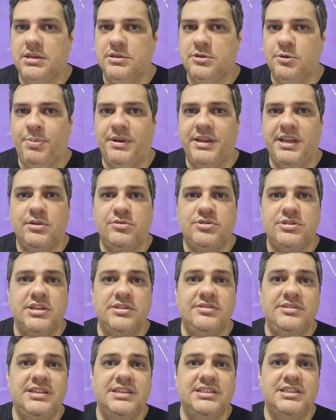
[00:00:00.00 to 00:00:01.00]
Então, para que, que o
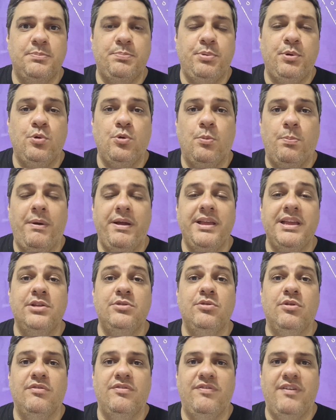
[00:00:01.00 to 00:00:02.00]
Santos ia se preocupar em
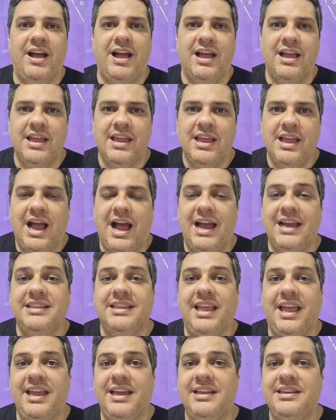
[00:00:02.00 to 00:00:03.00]
renovar? A
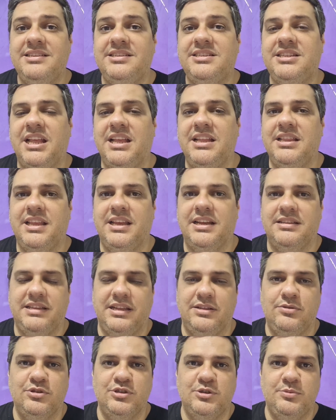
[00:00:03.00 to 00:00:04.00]
ideia era estender
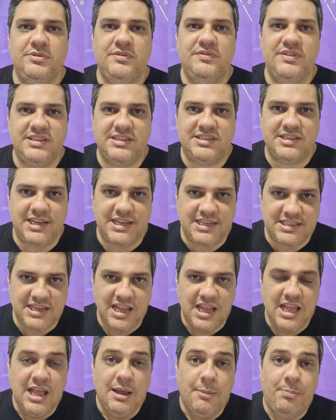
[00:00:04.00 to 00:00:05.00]
até
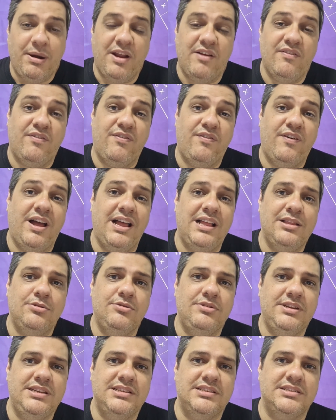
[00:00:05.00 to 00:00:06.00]
2026 para
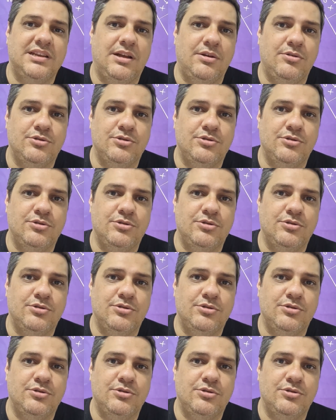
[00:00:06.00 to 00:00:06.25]
valorizar